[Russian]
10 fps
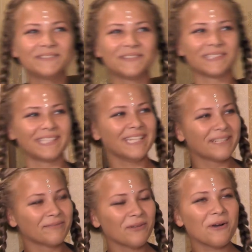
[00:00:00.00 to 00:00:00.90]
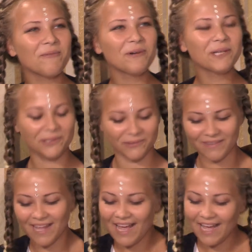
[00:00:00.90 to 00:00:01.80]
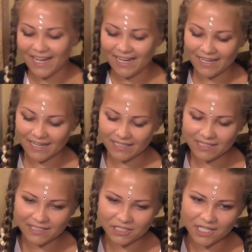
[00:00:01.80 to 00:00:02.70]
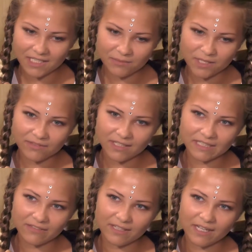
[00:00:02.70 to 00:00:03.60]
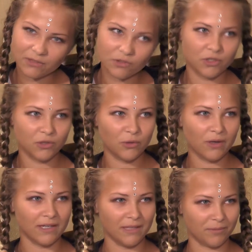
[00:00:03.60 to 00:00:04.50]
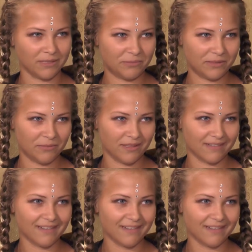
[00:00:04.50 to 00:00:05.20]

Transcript: Вот, и к многому иду. А, и сейчас меня вдохновляет очень Дуалипа, например.